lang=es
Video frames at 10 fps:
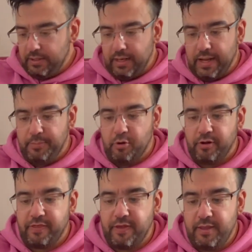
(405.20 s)
la
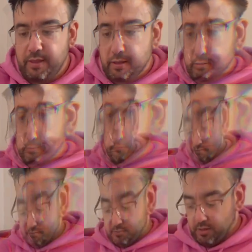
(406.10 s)
morcilla.
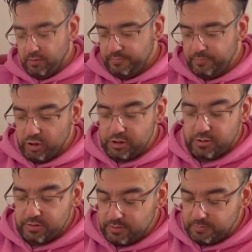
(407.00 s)
Bueno,
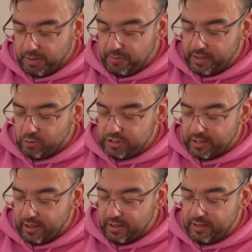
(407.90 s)
pues primera
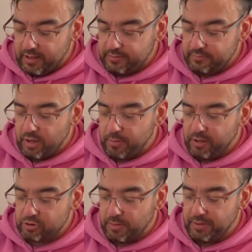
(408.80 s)
cucharadita, voy a
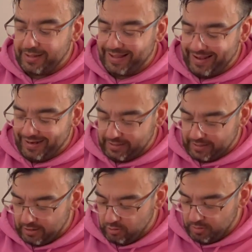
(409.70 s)
probar solamente el
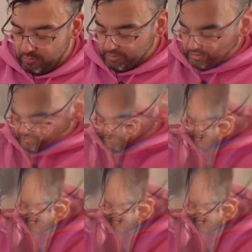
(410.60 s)
caldo de momento.